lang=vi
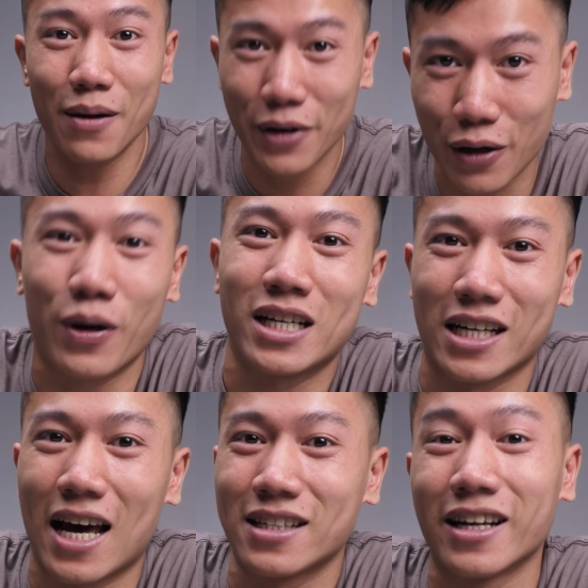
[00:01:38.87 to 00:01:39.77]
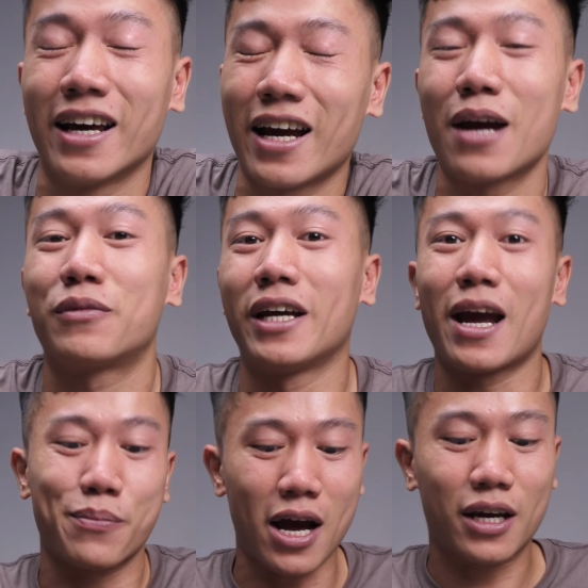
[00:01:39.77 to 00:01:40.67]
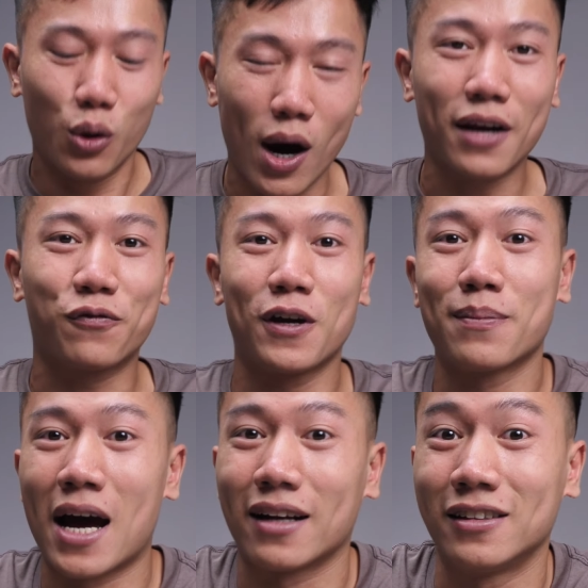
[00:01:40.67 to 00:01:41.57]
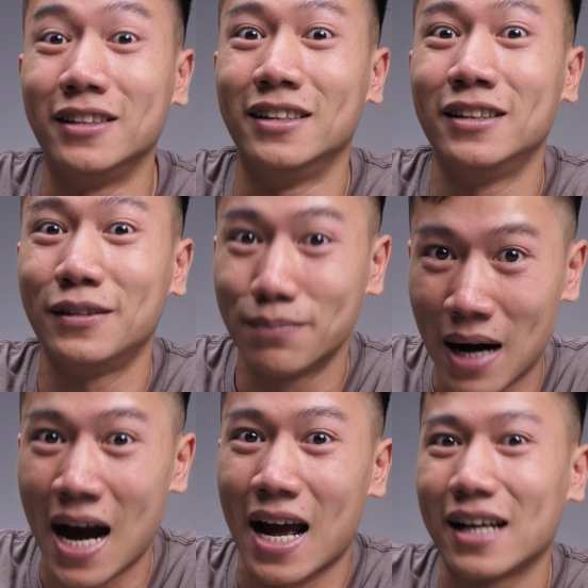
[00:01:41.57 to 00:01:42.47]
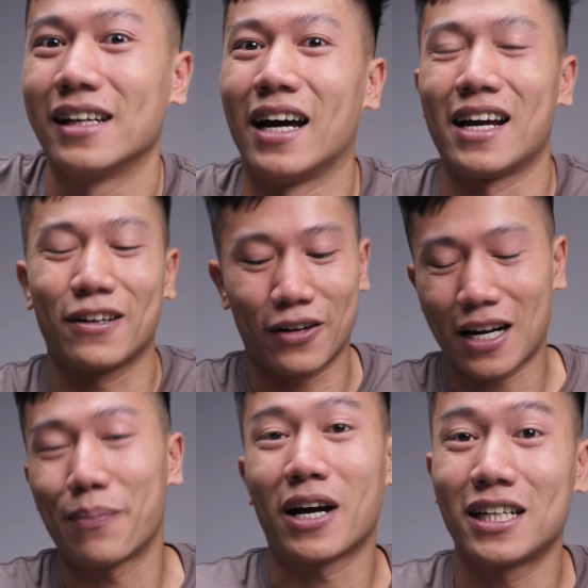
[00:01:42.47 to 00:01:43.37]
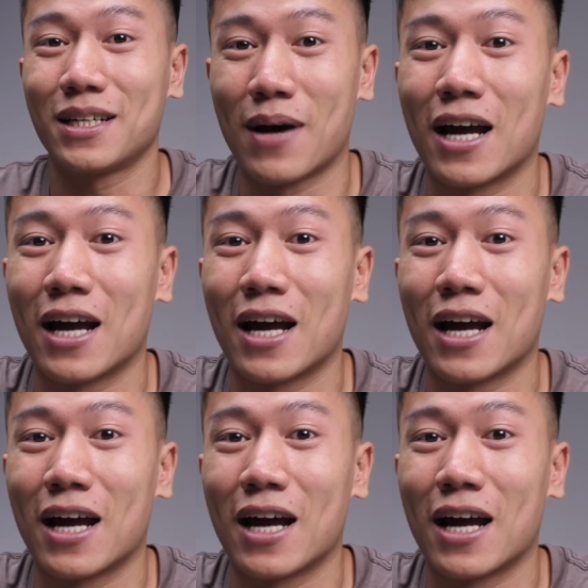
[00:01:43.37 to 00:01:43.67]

mình đã quay trở lại rồi đây anh em Thì em Dark q phiên bản thứ 3 Đấy, nó đang nằm ở ngay trên